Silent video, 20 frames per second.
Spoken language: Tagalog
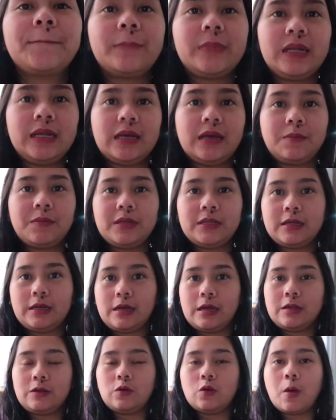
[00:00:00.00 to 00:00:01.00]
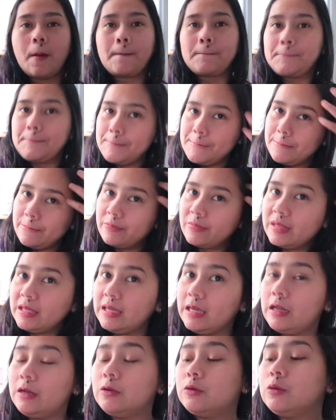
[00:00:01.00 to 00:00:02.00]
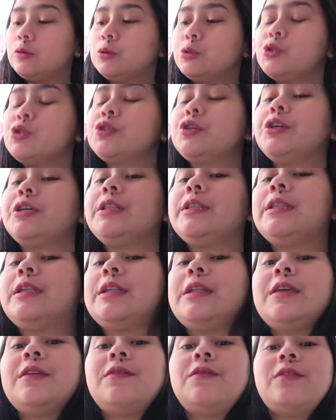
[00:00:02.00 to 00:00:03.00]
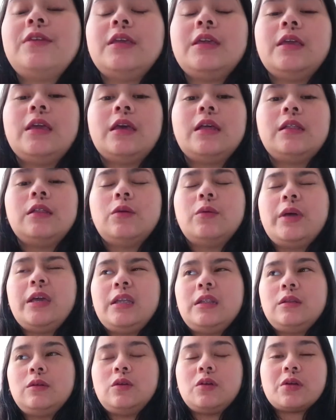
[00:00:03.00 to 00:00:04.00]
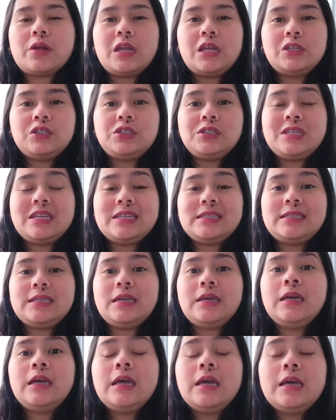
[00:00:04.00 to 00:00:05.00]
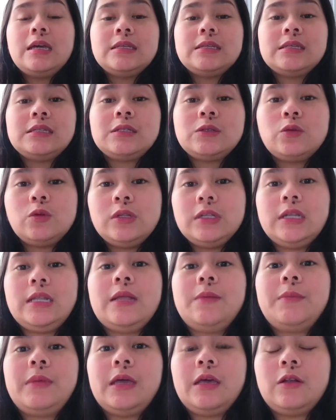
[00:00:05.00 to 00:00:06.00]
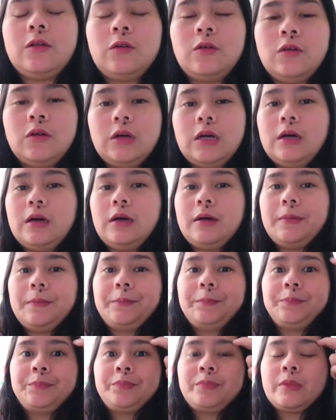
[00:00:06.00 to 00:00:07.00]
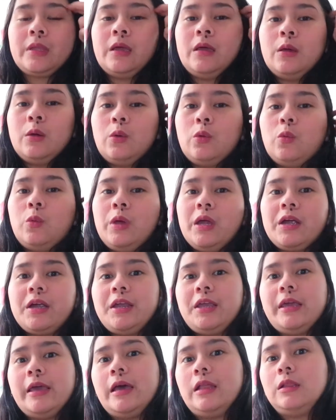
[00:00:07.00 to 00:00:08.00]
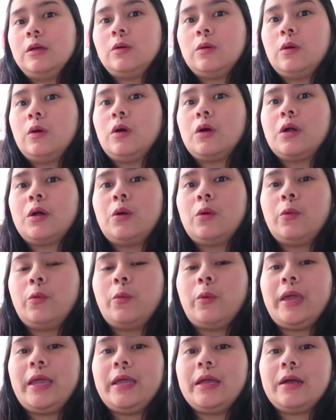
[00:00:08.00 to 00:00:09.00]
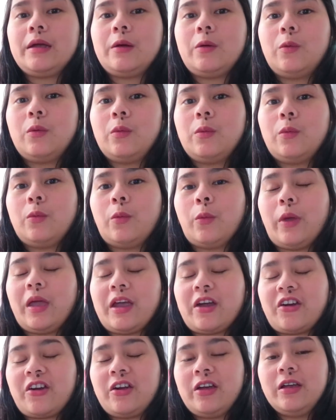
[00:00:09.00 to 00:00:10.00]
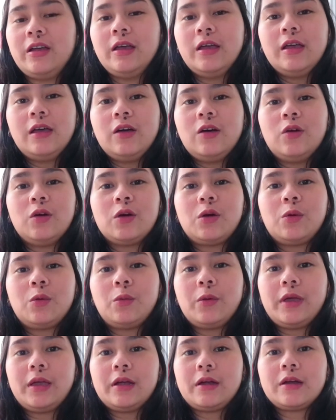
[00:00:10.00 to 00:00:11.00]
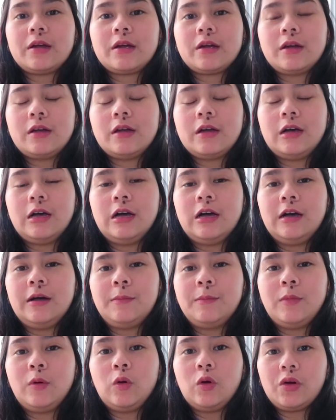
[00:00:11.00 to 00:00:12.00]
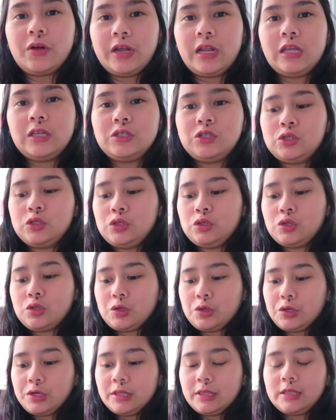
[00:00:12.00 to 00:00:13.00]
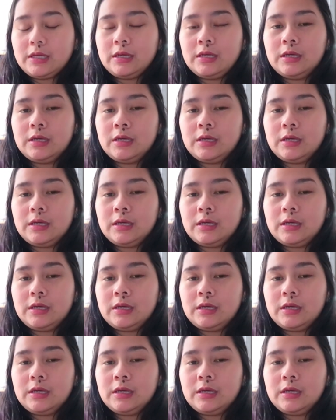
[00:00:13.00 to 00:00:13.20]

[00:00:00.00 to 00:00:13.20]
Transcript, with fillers: Bili kami ng ano, yellow shirt ni Rivi, yellow and orange. Kasi sa school nila merong um, wear yellow or wear, wear, or wear um, orange shirt.